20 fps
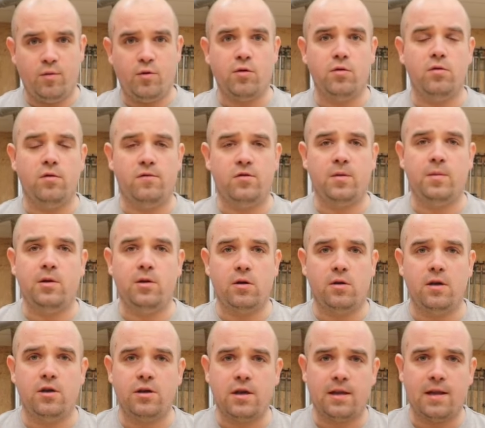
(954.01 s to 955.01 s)
brudów, żeby to
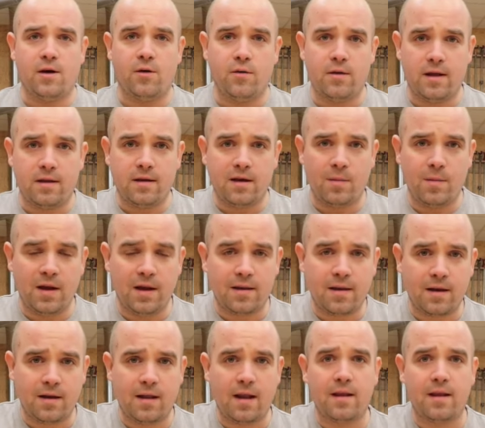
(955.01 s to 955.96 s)
nie siadało na tych blatach,